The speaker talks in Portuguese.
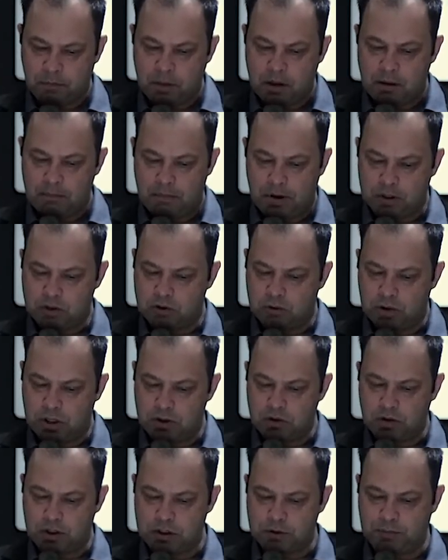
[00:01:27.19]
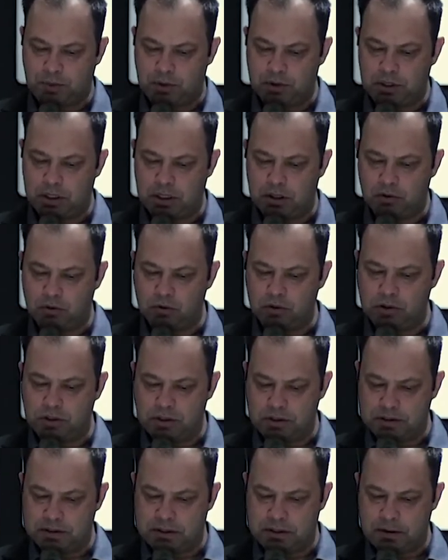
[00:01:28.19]
Mas o anjo respondendo
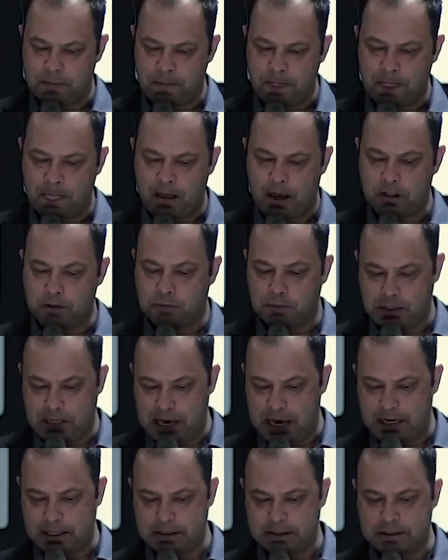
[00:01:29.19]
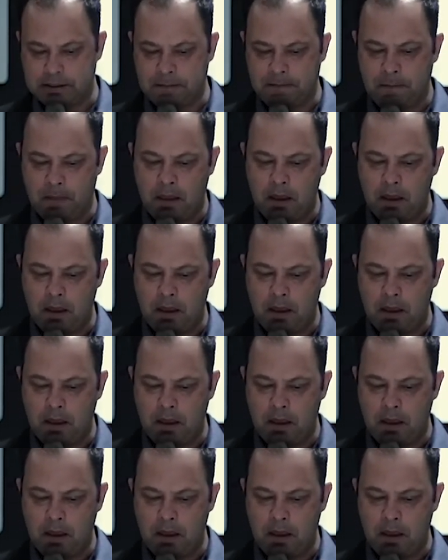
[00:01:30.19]
disse às mulheres: